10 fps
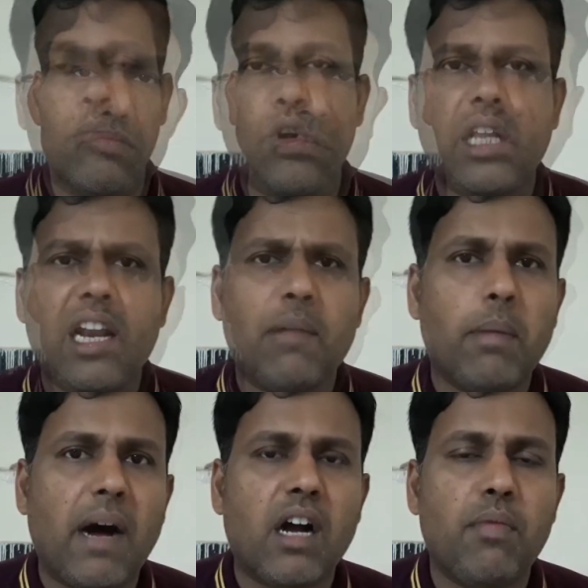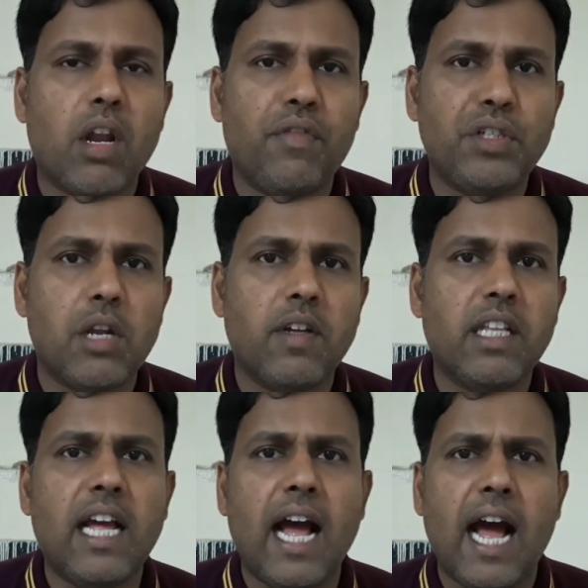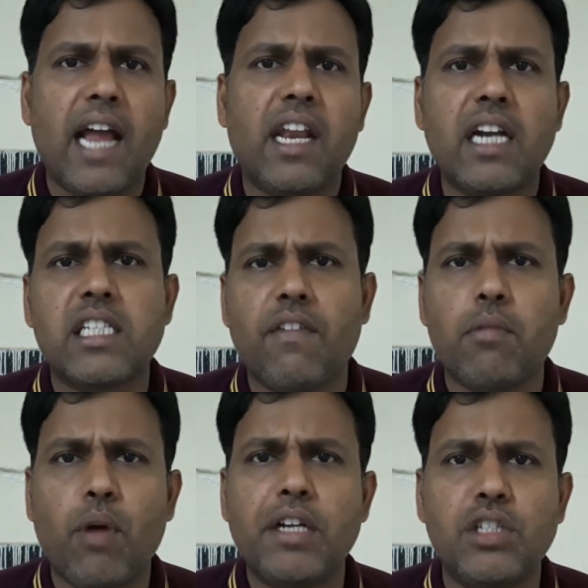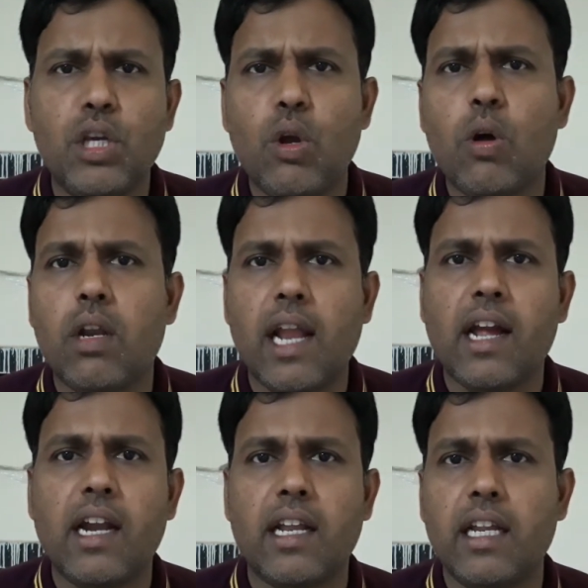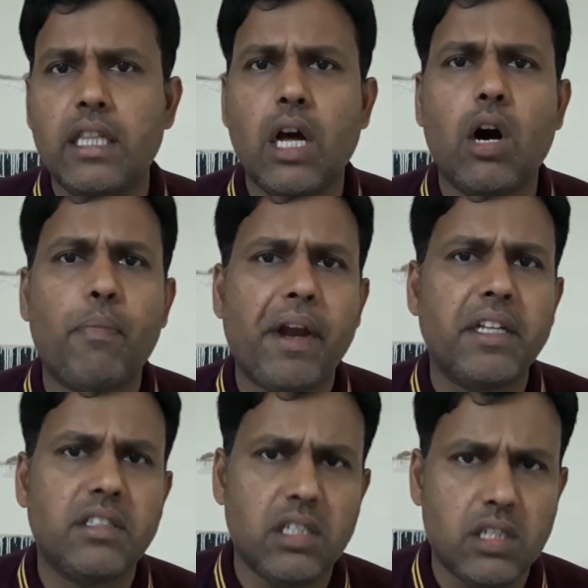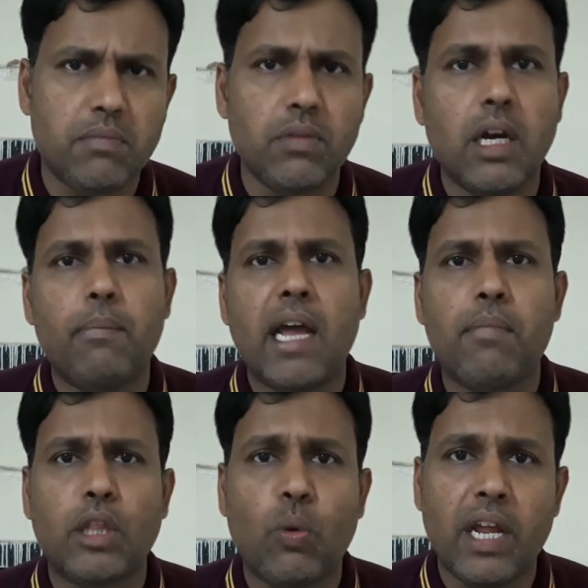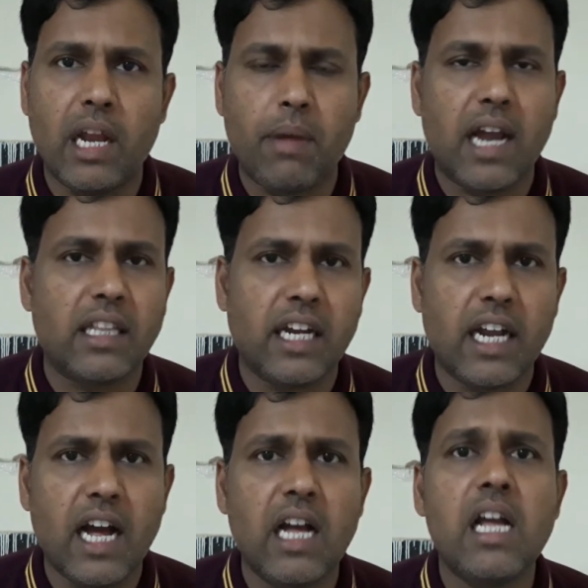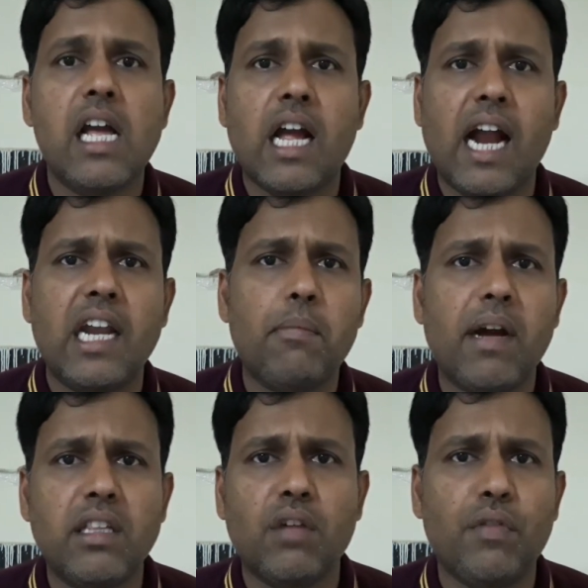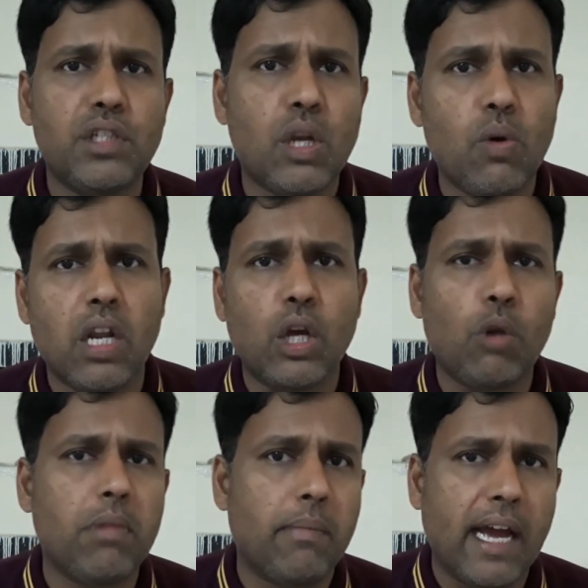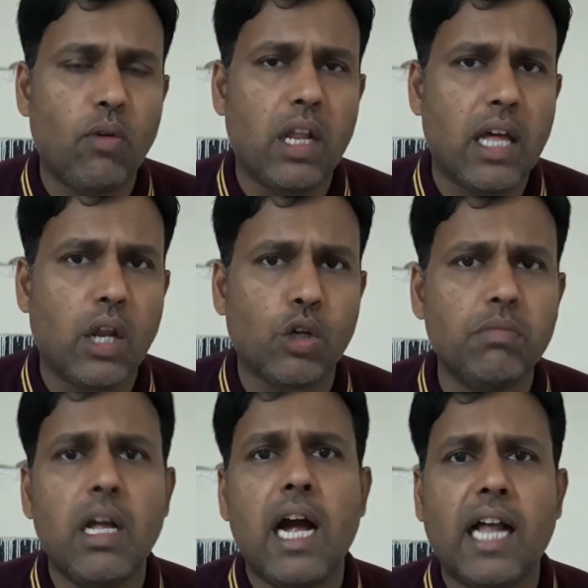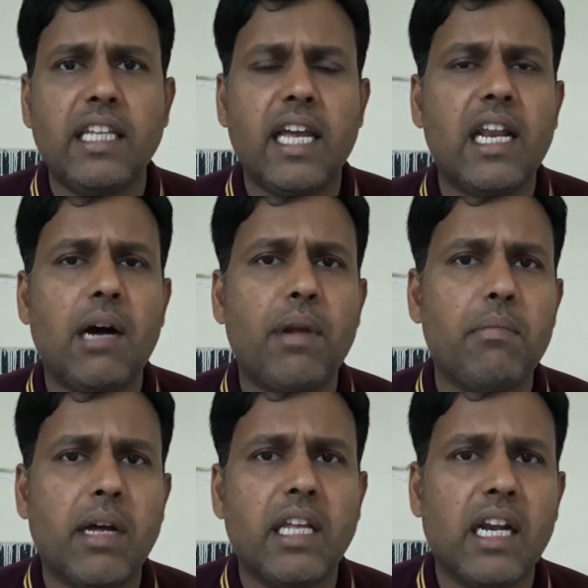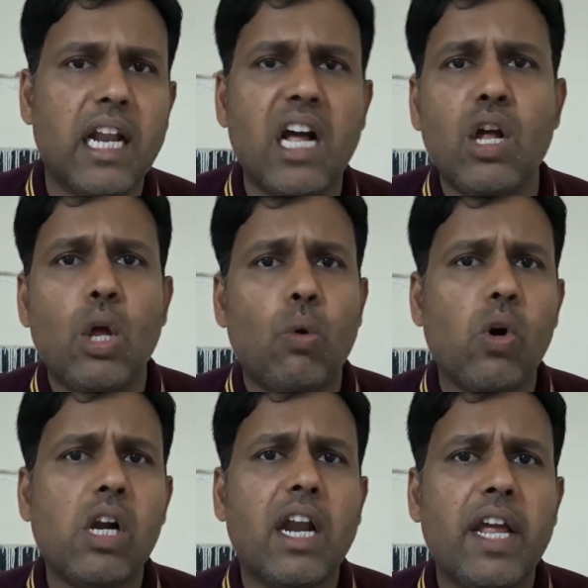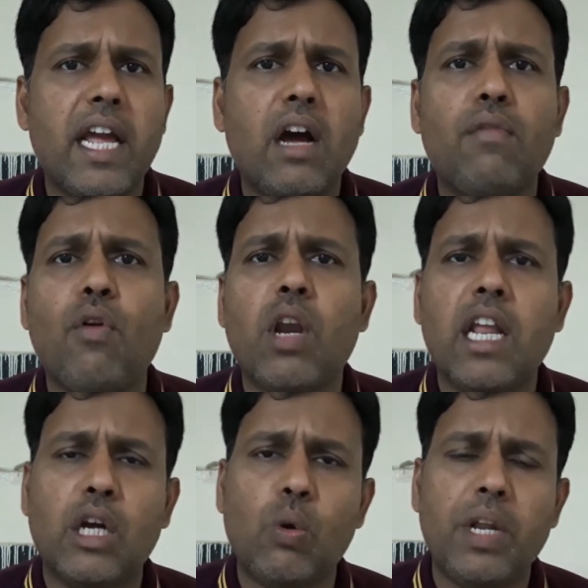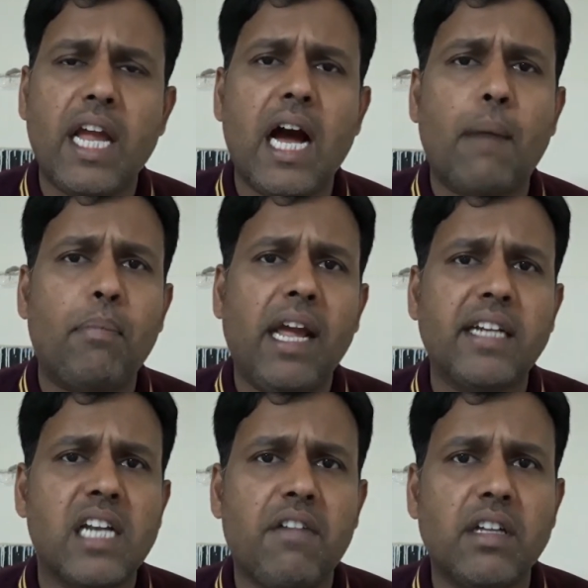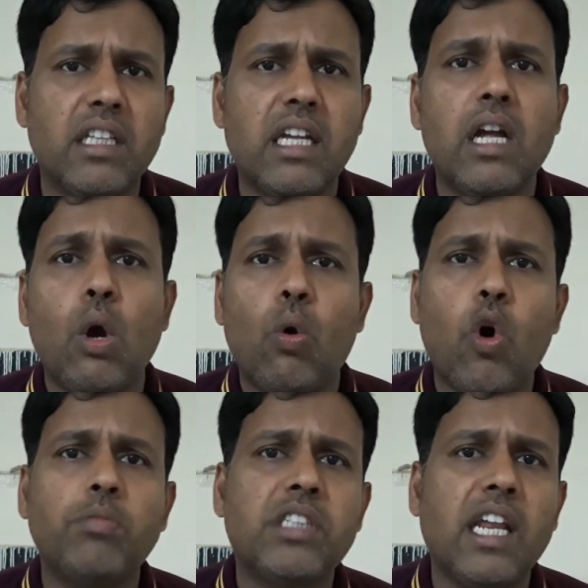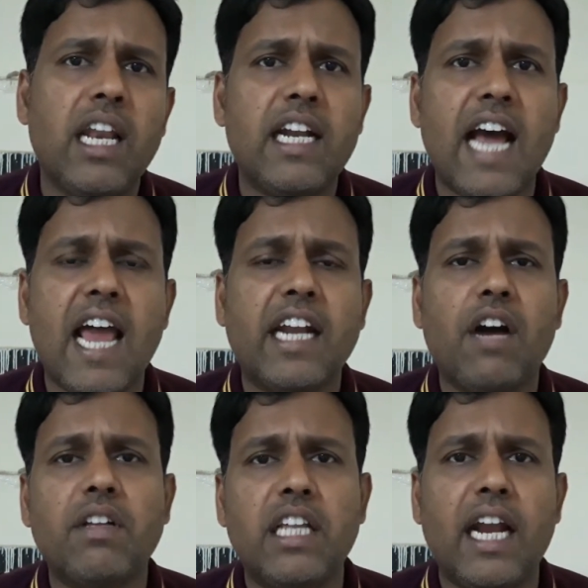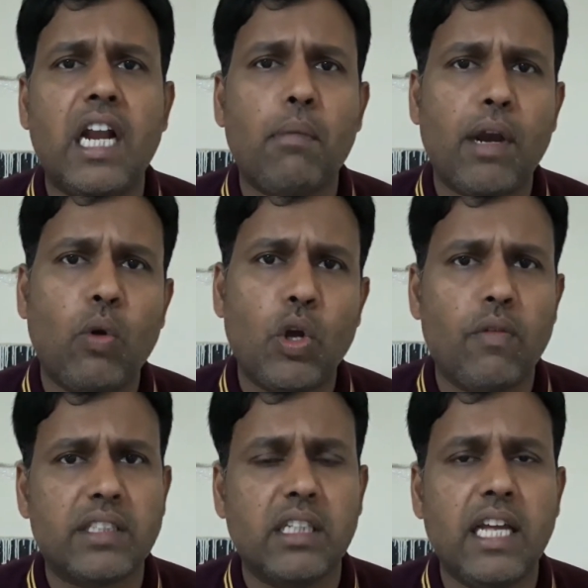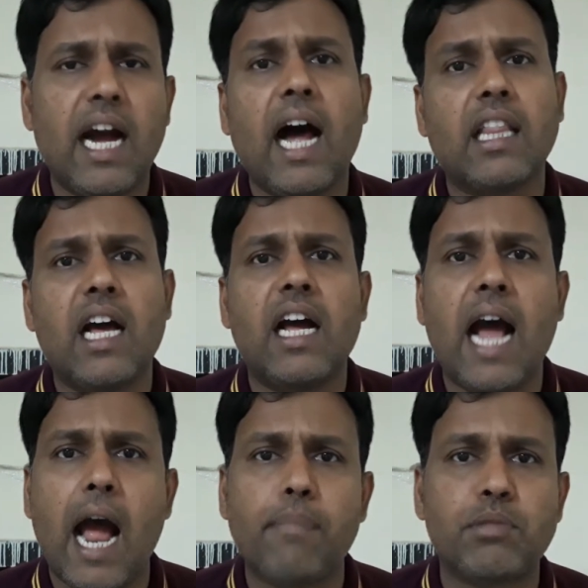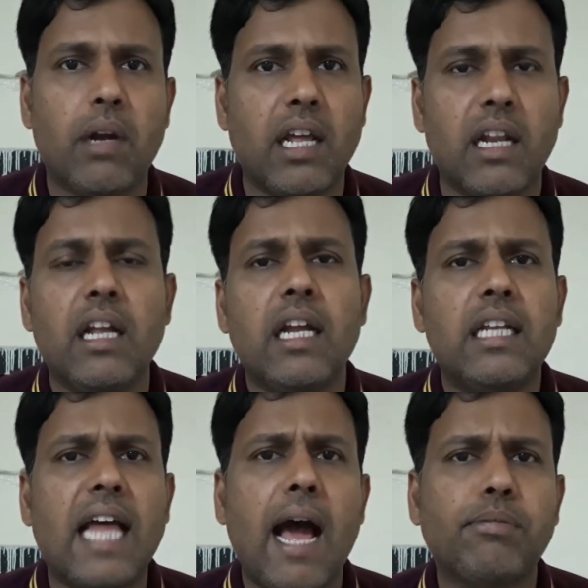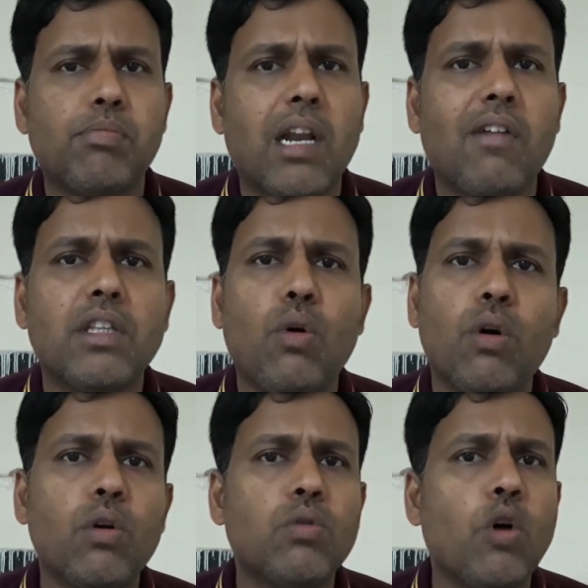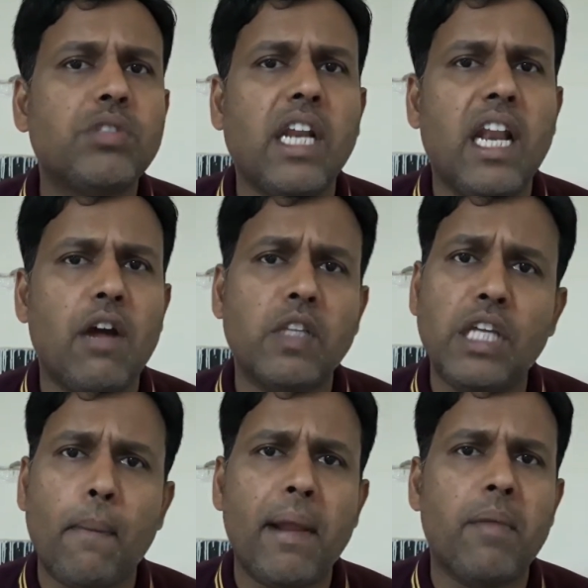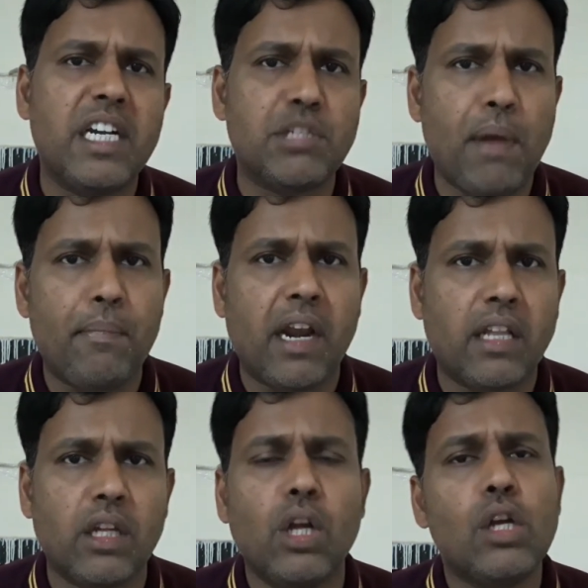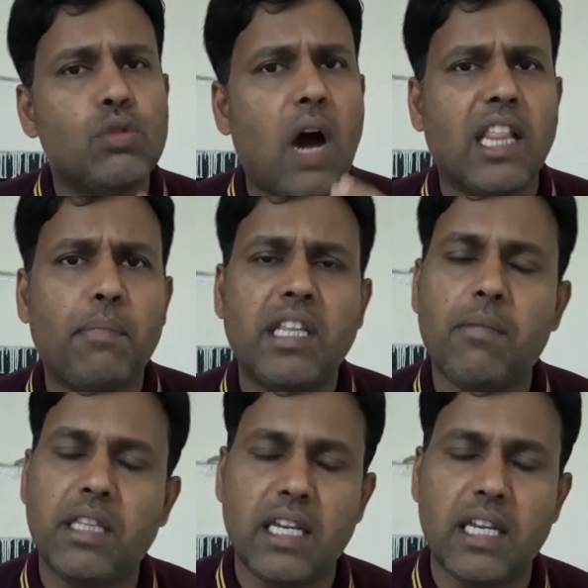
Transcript: முதல்ல நம்ம பார்க்க போகிற ஃபீச்சர் வந்து ஆண்ட்ராய்ட் செவன் பாயிண்ட் ஜீரோ நகட் இந்த ஆப்ரேட்டிங் சிஸ்டம் பயன்படுத்தக்கூடிய நபராக இருந்தீங்கன்னா கண்டிப்பாக இந்த ஃபீச்சர் உங்களுக்கு ரொம்ப பயனுள்ளதாக இருக்கும் அது என்ன அப்படின்னு பார்த்தீங்கன்னா உங்களுடைய ஃபோனில் இருக்கக்கூடிய அப்ளிகேஷனை வந்து ஹோம் ஸ்க்ரீனில் டேரெக்டாக வந்து என்ட்ரு பண்ணக்கூடிய ஒரு வசதி அதாங்க ஆப்ஸ் பட்டன் இந்த ஆப்ஸ் பட்டனை வந்து உங்கள் ஹோம் ஸ்க்ரீனில் வந்து எப்படி நம்ம டிஸ்பிளே பண்ணுறது ஸோ அதை பற்றி நம்ம